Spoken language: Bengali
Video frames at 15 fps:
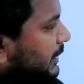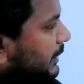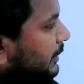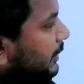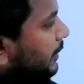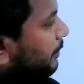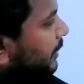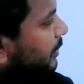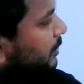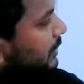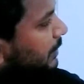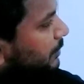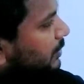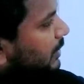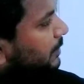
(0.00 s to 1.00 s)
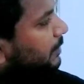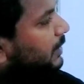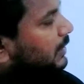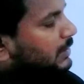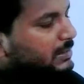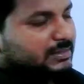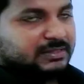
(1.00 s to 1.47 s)
আসেন বিক্রয় যাবে দা
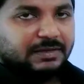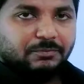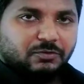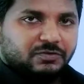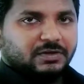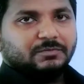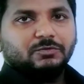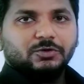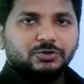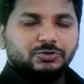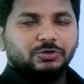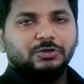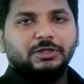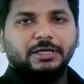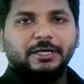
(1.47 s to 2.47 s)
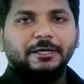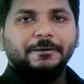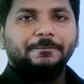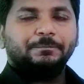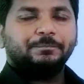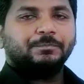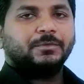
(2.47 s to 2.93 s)
আমরা সেম টু সেম ষষ্ঠ অধ্যায়ে
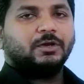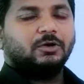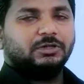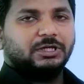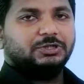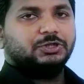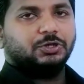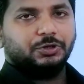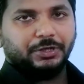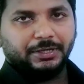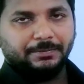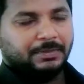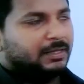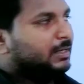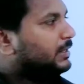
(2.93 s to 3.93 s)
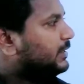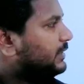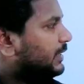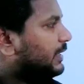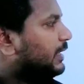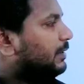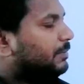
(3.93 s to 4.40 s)
অধ্যায় ছয়
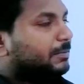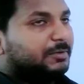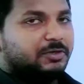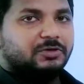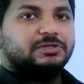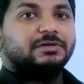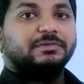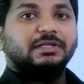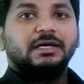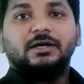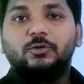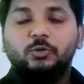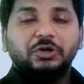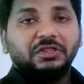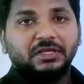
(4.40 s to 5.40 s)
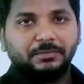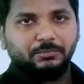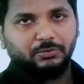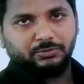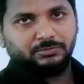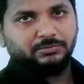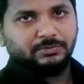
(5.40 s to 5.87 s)
সেখানে আমরা বিক্রয় যাবে দা করে
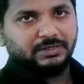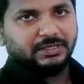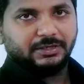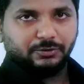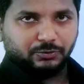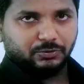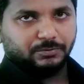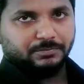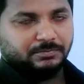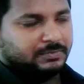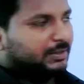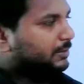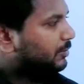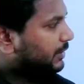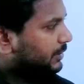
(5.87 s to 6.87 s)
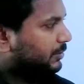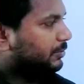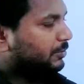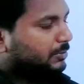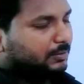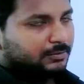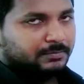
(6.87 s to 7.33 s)
দেখব এটা কীরকম এটাও একটা
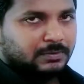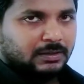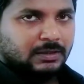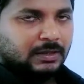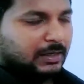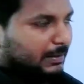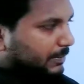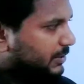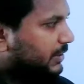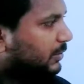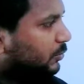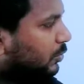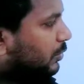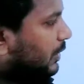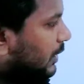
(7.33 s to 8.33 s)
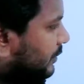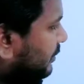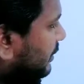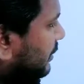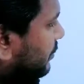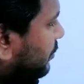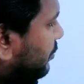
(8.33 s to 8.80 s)
অঙ্ক আমরা সে তখন
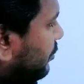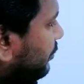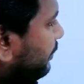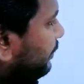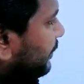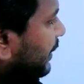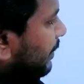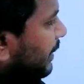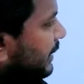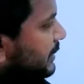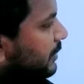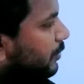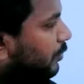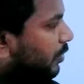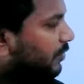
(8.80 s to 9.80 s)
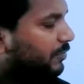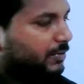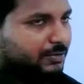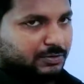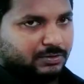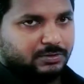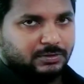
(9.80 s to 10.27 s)
আলোচনা করব এবার আসেন ক্রয়
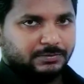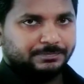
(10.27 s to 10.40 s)
ফেরত